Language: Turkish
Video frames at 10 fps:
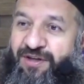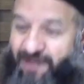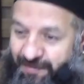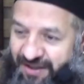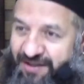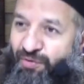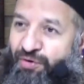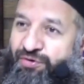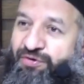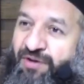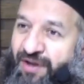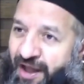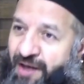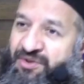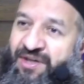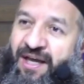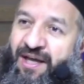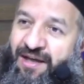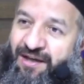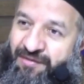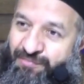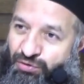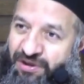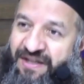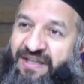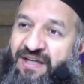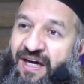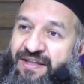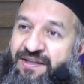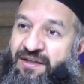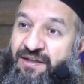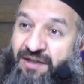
Tabii ki onun emrine mutlak itaat